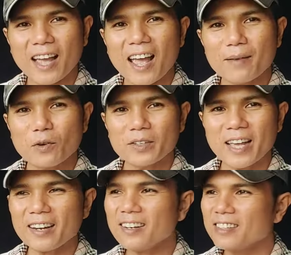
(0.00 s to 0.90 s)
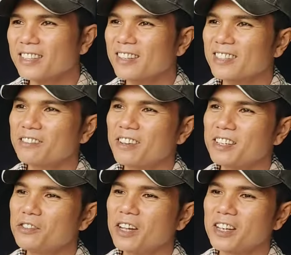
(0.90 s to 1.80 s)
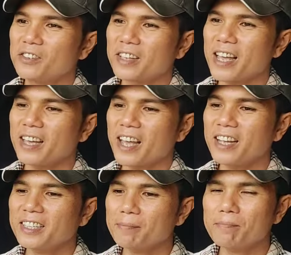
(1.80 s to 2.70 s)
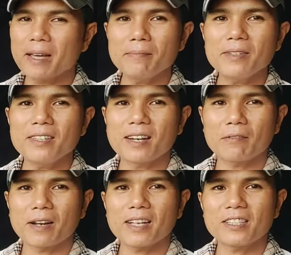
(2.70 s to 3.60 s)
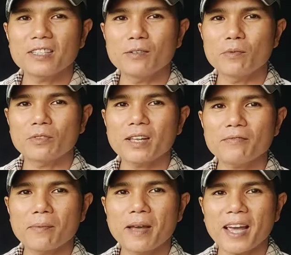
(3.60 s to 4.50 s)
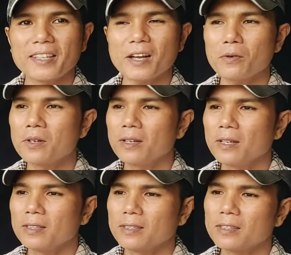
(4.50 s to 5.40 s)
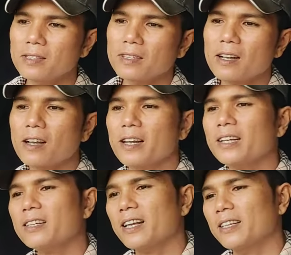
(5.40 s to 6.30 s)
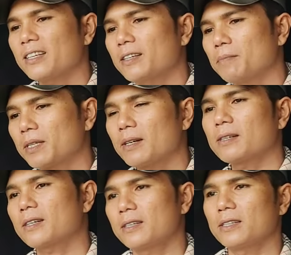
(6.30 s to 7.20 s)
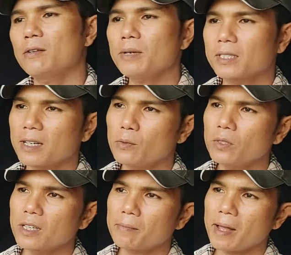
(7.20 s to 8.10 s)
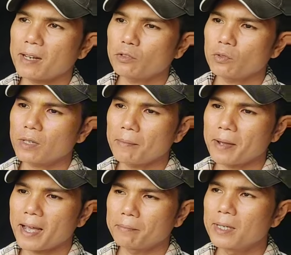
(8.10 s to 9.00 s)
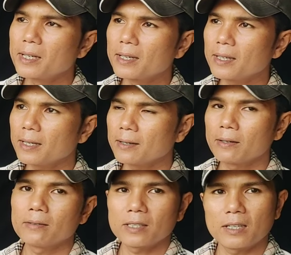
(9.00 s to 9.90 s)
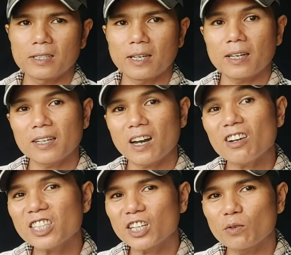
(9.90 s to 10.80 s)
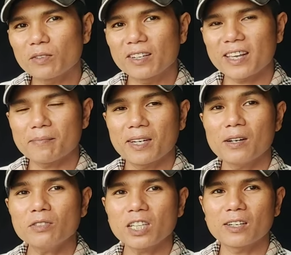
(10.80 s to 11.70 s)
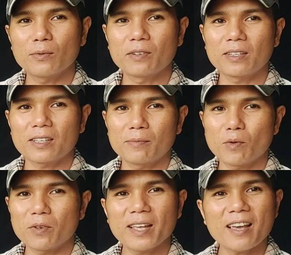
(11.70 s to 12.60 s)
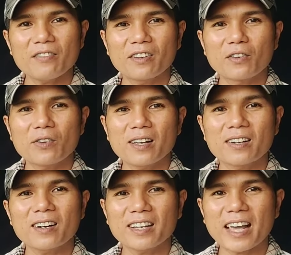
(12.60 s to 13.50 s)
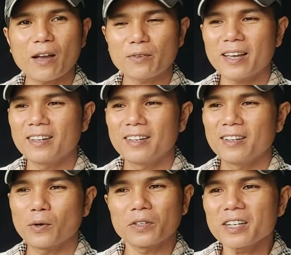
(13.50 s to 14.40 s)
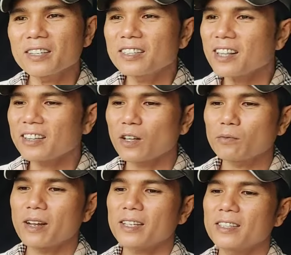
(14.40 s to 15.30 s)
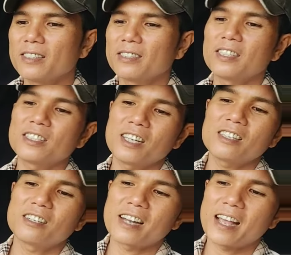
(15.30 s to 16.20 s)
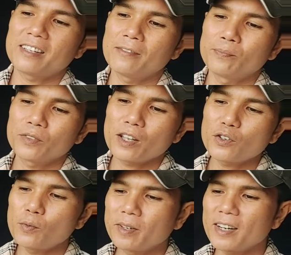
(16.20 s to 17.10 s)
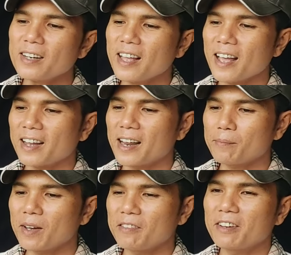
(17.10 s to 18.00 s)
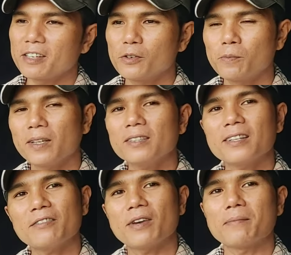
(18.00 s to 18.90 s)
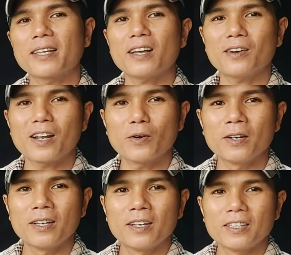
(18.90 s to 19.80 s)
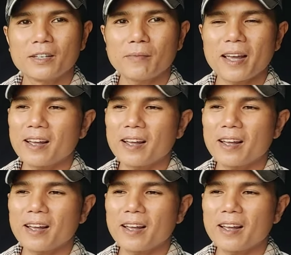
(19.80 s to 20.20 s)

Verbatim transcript: à một cái giá rất là chân tình và hữu nghị luôn nha 270.000 đồng đã sở hữu một tác phẩm Hải Châu những đường thân collect này thì mình cực kỳ nếu mà muốn chuyện bạn nào sưu tầm hàng mini ấy, thì sẽ khó săn lùng được nha mà nếu săn lùng được thì một cái giá phải nói là rất là cao nha còn riêng với thanh tùng này thì chia sẻ nhận lại cho dù mình rất là đam mê và yêu mến tác phẩm ai trao đây luôn nhưng